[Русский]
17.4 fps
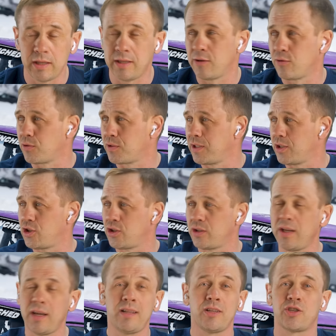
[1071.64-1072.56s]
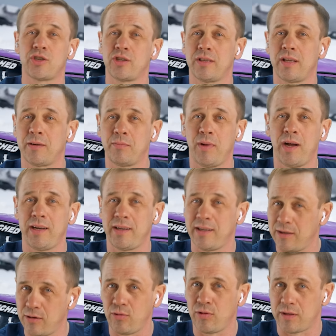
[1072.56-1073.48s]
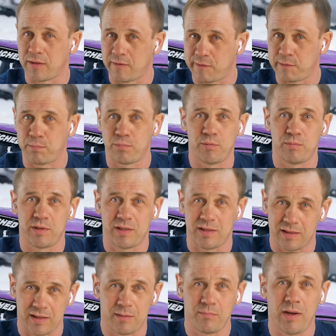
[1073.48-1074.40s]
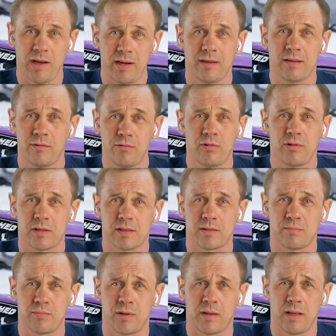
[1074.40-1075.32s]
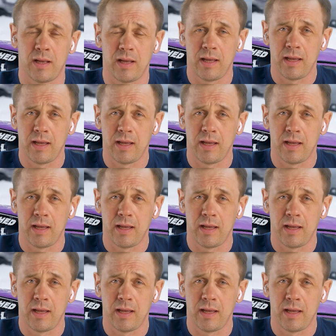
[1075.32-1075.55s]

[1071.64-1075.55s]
Нет, вот начинала же нормальный голос, вспомните, нормальный голос был.